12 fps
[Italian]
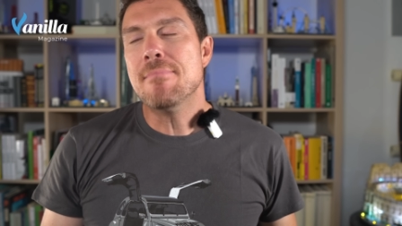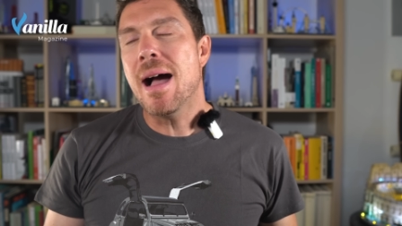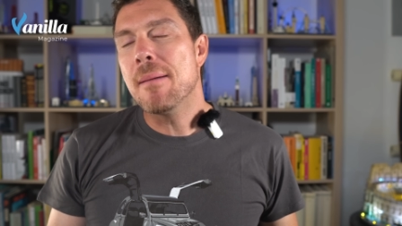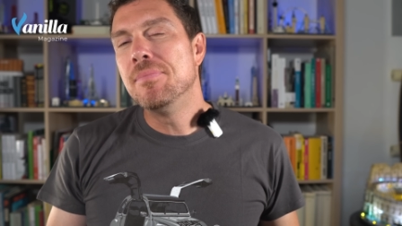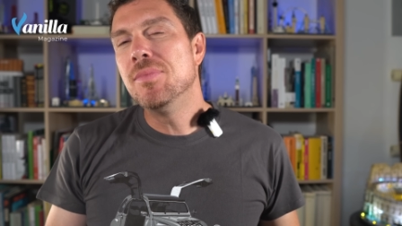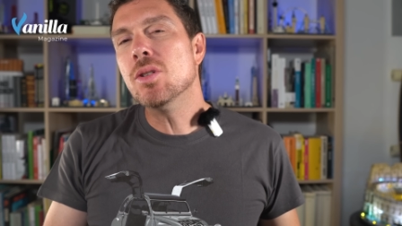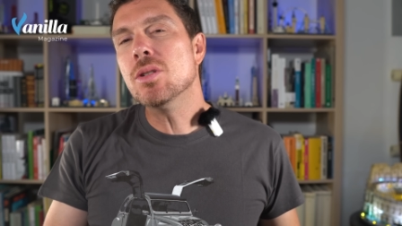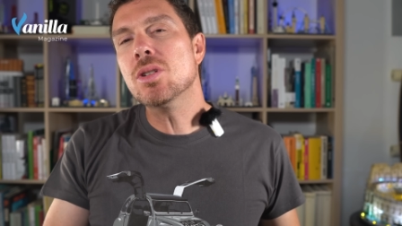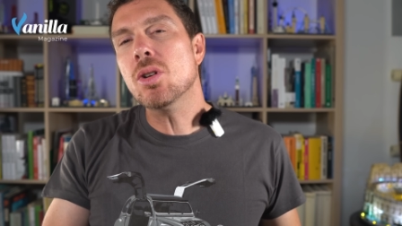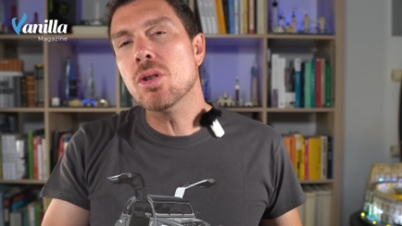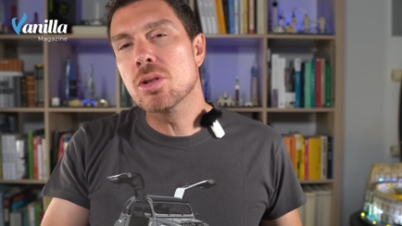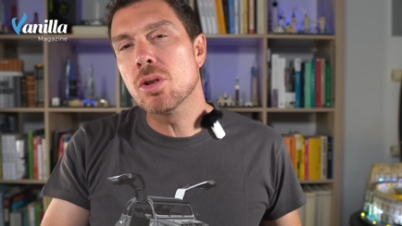Ma non
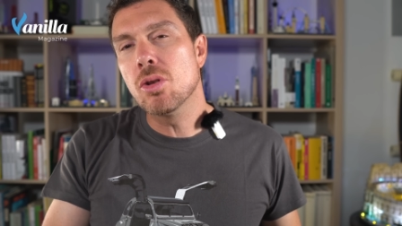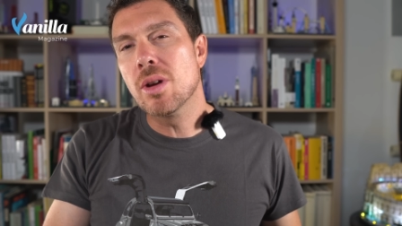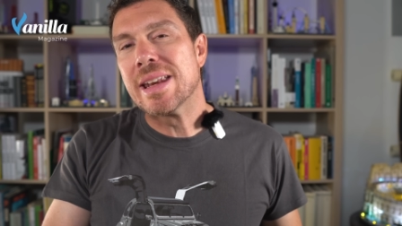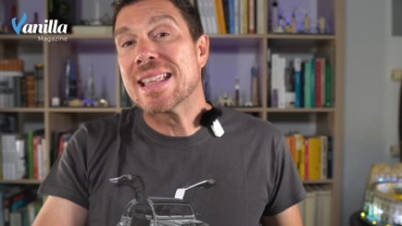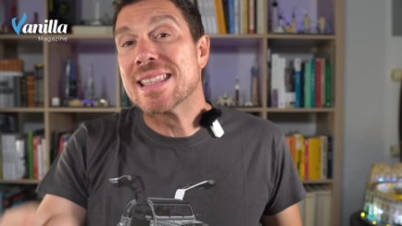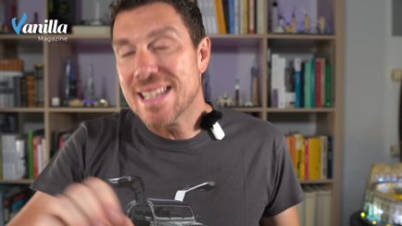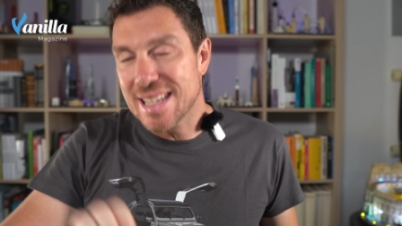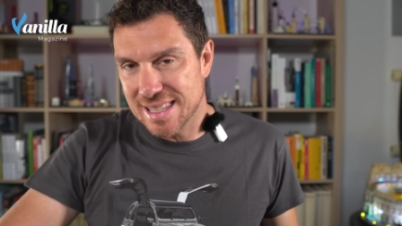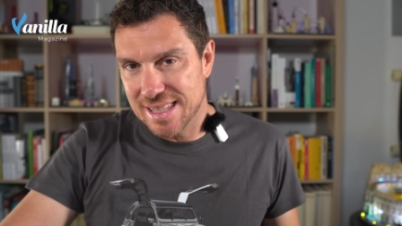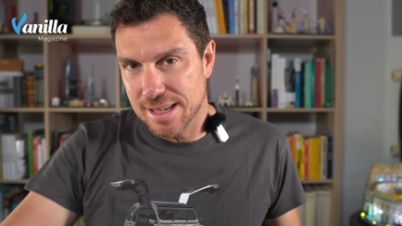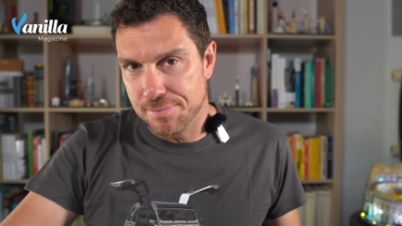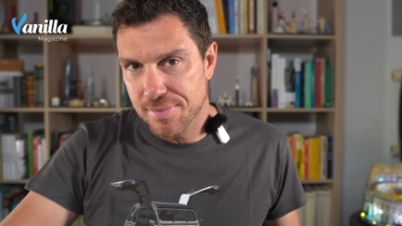sono solo i
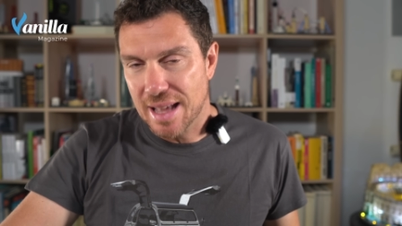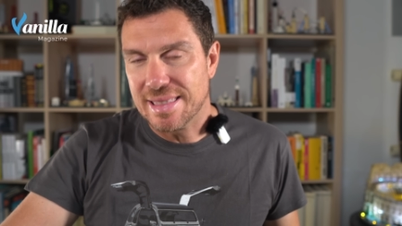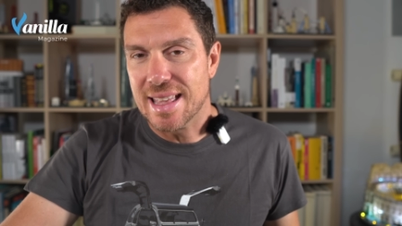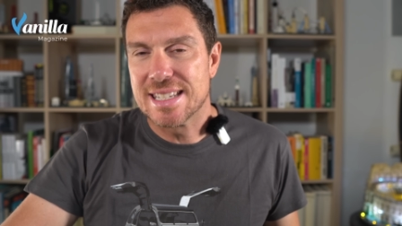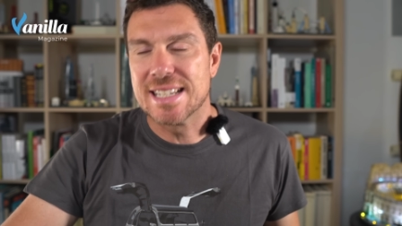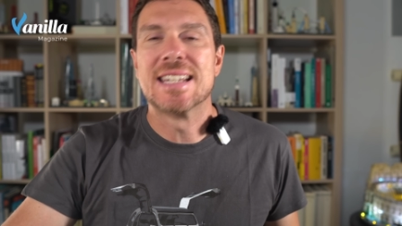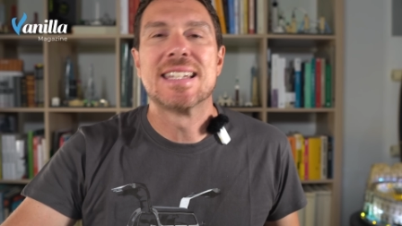nazisti ad essere